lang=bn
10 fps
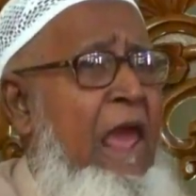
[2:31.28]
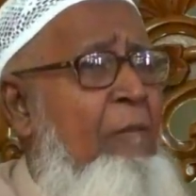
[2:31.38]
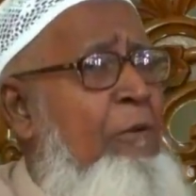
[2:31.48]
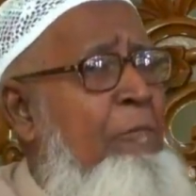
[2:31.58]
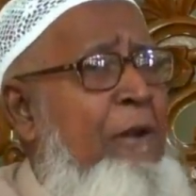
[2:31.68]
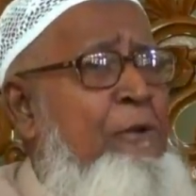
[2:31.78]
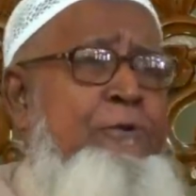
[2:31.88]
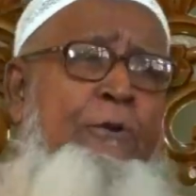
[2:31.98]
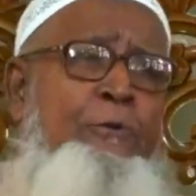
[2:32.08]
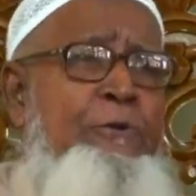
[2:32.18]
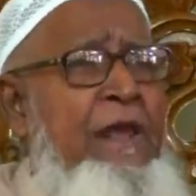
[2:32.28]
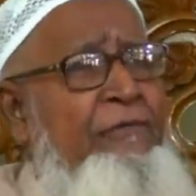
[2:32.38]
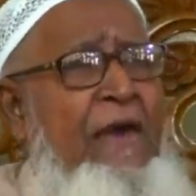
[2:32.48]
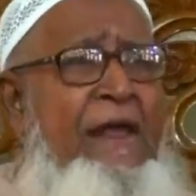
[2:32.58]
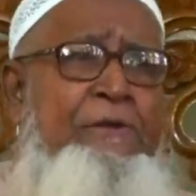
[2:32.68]
এমন মানুষ তো
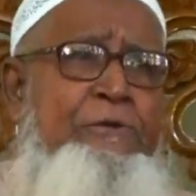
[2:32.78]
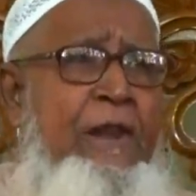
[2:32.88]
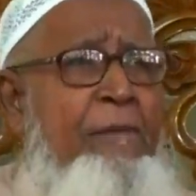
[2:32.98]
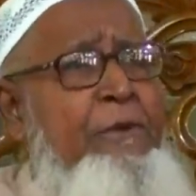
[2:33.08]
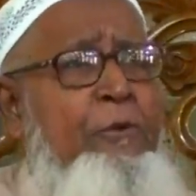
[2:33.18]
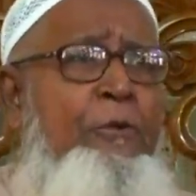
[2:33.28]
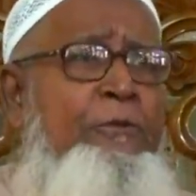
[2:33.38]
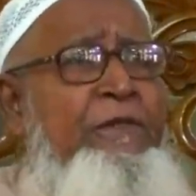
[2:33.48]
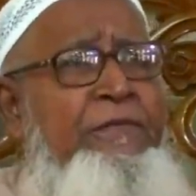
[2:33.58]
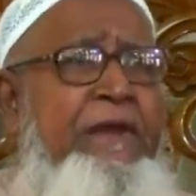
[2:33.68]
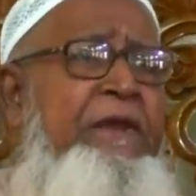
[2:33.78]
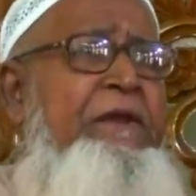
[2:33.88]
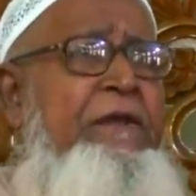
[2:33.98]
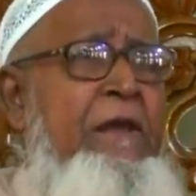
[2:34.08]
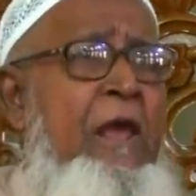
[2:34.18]
দুনিয়াতে আরেকজন আমি কোনোদিন
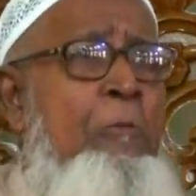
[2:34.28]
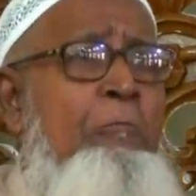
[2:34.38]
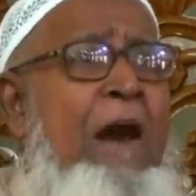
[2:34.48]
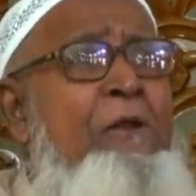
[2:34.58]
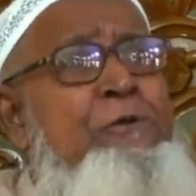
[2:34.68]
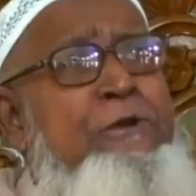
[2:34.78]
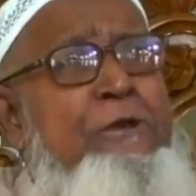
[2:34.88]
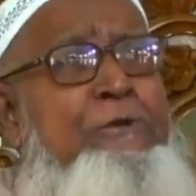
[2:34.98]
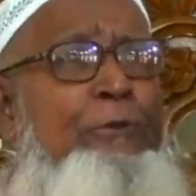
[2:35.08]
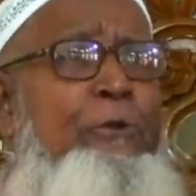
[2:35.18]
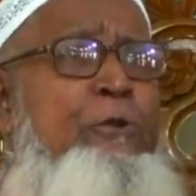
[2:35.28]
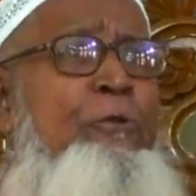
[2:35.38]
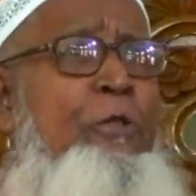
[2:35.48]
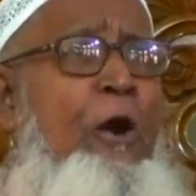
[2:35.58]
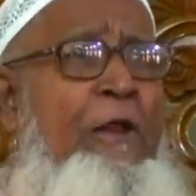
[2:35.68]
দেখিনি মানুষটা যত
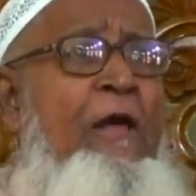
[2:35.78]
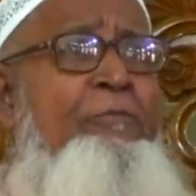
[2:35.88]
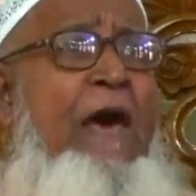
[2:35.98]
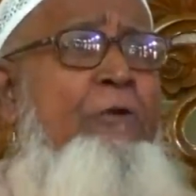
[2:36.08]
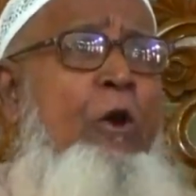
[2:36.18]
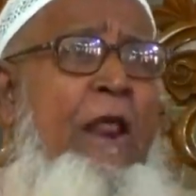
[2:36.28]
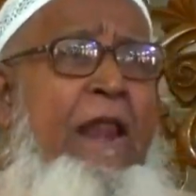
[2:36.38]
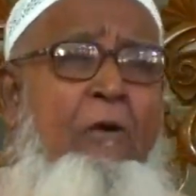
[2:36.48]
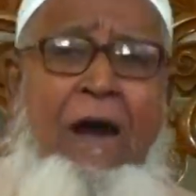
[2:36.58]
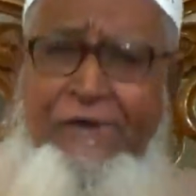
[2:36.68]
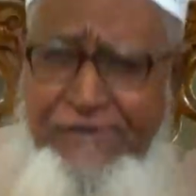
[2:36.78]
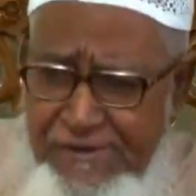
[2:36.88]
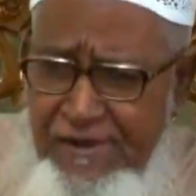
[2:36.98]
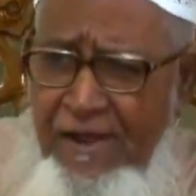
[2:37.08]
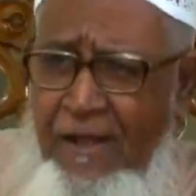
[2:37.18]
সুন্দর তার গলার আওয়াজ
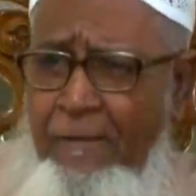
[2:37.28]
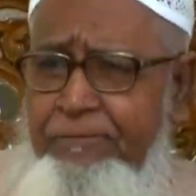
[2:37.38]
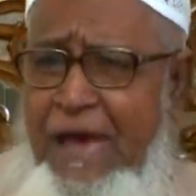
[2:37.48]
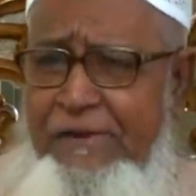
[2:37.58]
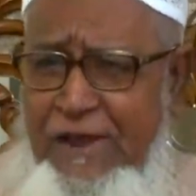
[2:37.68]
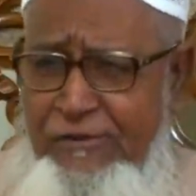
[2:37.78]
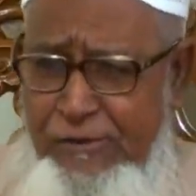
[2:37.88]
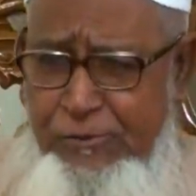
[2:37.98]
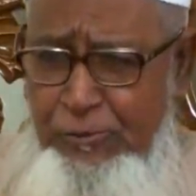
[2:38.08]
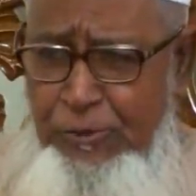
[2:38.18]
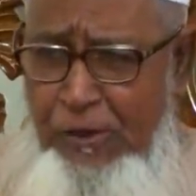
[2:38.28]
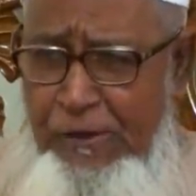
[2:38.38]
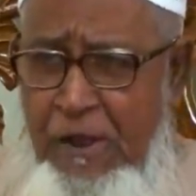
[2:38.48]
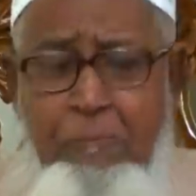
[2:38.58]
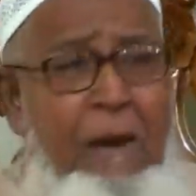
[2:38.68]
তার চাইতে সুন্দর
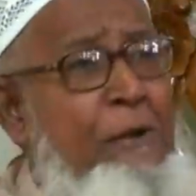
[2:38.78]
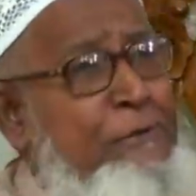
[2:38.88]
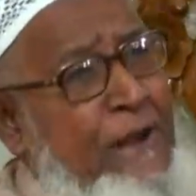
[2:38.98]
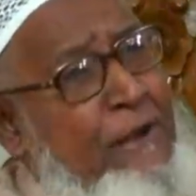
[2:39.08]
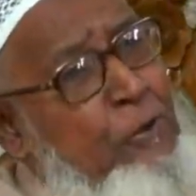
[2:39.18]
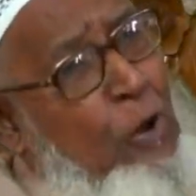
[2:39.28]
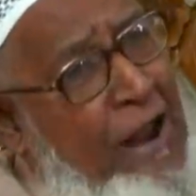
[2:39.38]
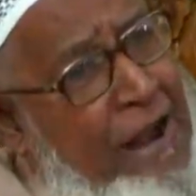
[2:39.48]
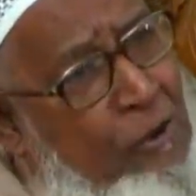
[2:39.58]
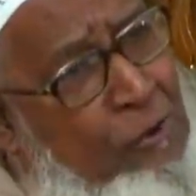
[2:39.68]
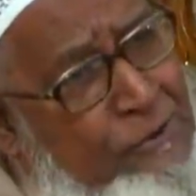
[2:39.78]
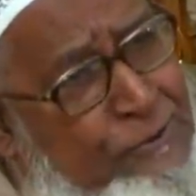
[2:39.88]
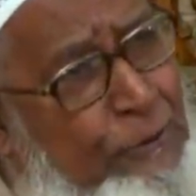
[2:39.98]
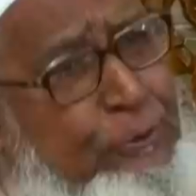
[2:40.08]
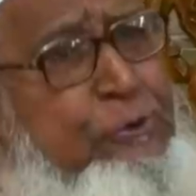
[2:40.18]
মানুষটার গলার আওয়াজ
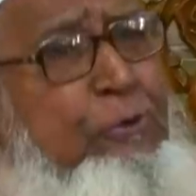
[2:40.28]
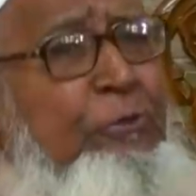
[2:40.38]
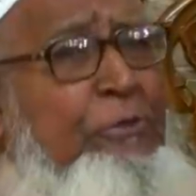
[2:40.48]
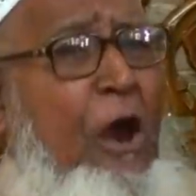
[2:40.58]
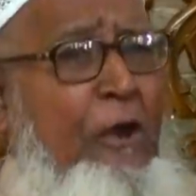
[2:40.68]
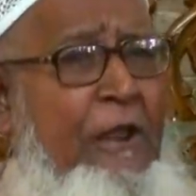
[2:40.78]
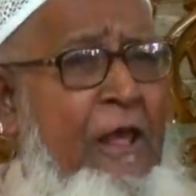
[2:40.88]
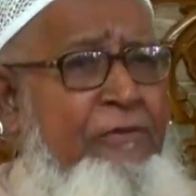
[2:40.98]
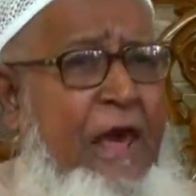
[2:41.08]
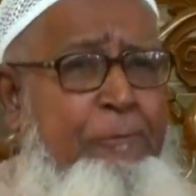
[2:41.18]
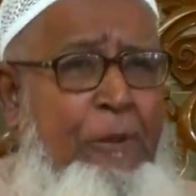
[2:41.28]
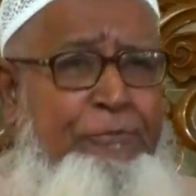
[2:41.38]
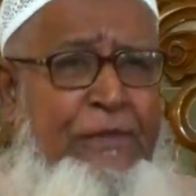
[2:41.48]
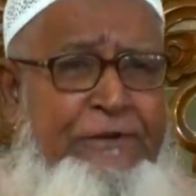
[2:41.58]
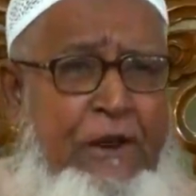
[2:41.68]
যত সুন্দর তার
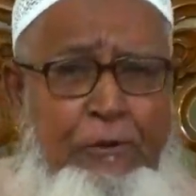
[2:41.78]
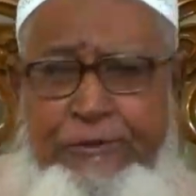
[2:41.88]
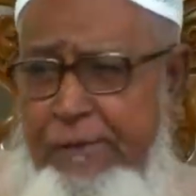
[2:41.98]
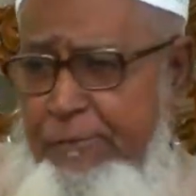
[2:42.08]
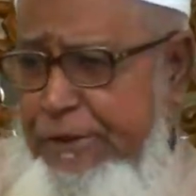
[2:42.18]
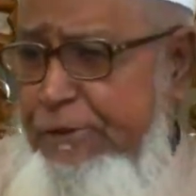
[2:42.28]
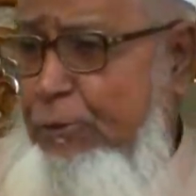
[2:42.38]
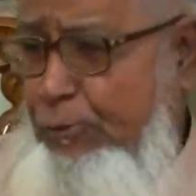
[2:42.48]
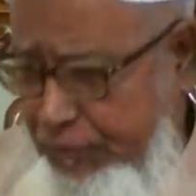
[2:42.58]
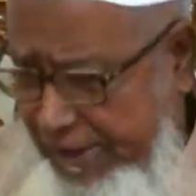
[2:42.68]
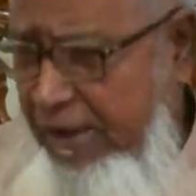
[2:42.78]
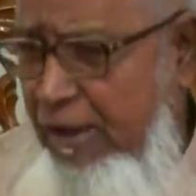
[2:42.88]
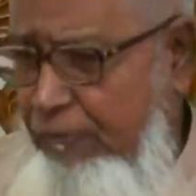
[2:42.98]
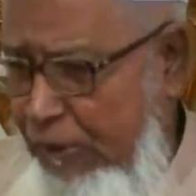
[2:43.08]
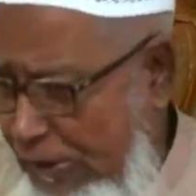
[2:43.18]
প্রত্যেকটা কথার মধ্যে যুক্তি
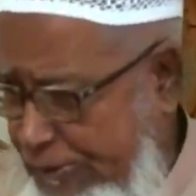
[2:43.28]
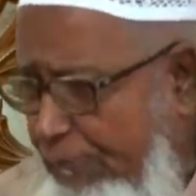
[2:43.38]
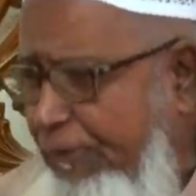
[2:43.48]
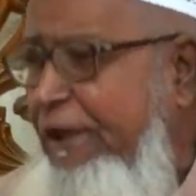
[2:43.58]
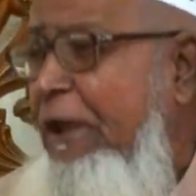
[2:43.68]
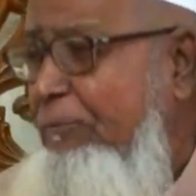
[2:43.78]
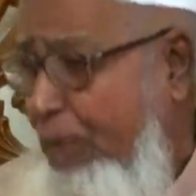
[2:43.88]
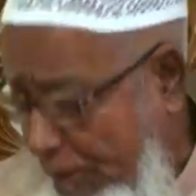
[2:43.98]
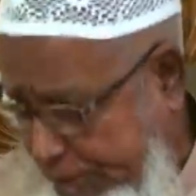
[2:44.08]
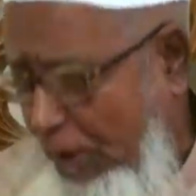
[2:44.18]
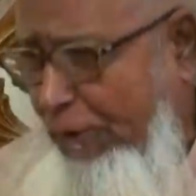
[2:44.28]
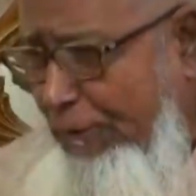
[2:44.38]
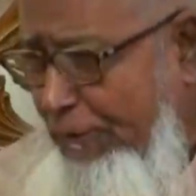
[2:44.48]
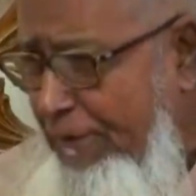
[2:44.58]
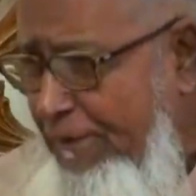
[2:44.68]
ফিলোসফি দর্শন
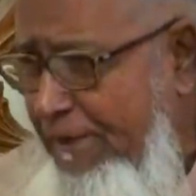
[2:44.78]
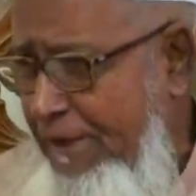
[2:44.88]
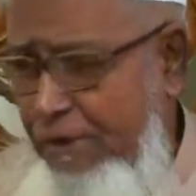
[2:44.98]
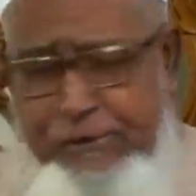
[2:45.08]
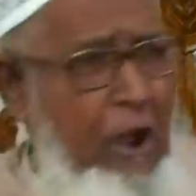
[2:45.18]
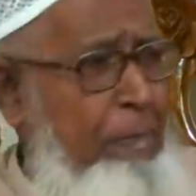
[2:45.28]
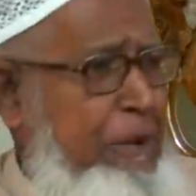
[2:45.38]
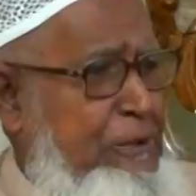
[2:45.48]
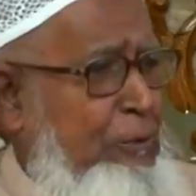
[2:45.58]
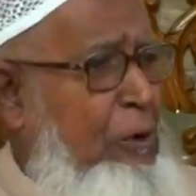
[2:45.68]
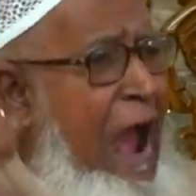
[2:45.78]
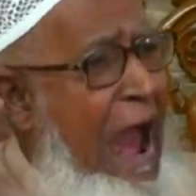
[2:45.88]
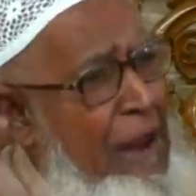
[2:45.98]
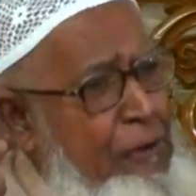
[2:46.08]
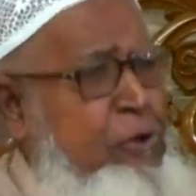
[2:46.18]
সবকিছু
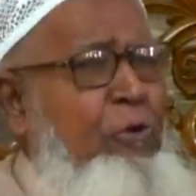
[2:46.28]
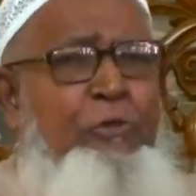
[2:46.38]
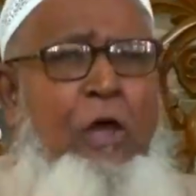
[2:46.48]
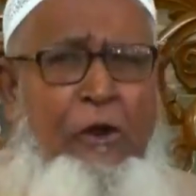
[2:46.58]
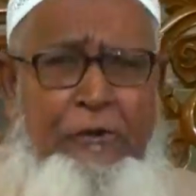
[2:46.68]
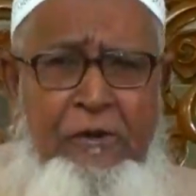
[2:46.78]
আরো সুন্দর